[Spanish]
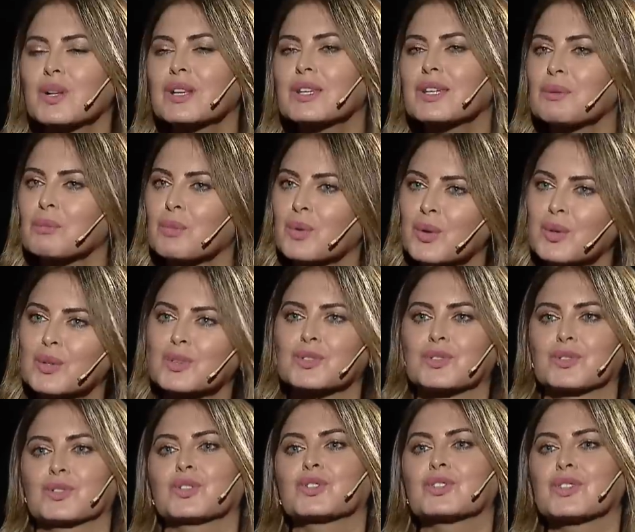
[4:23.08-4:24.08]

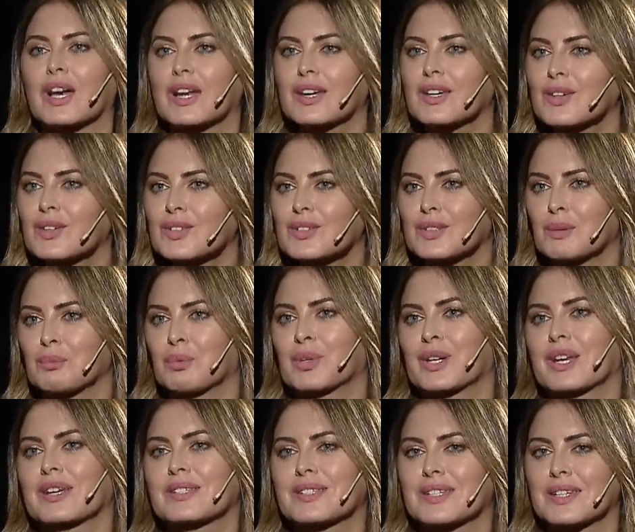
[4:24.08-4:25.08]
últimos dos años, te
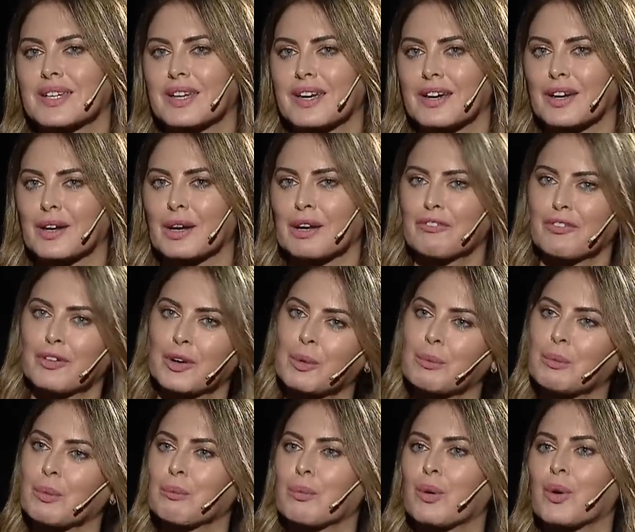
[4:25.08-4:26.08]
podría decir que, fui
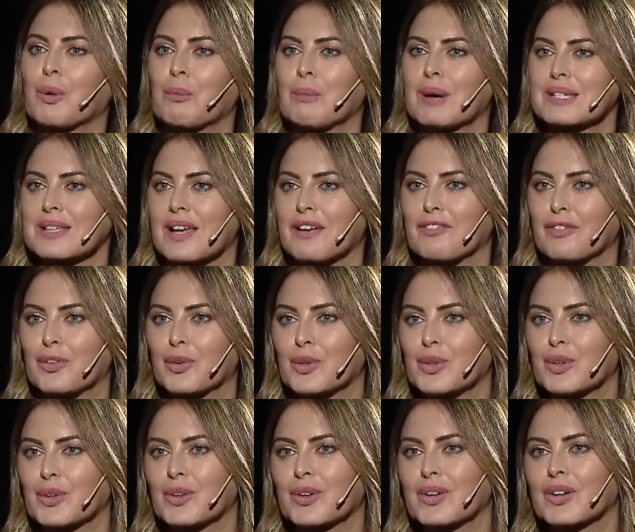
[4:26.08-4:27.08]
como un poco más a
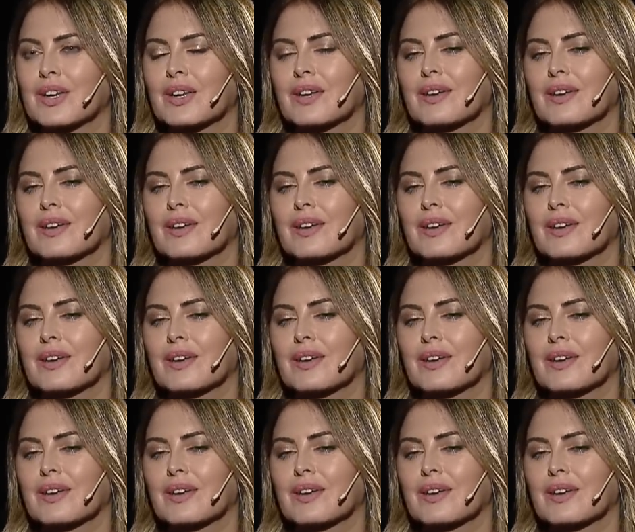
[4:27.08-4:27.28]
fondo,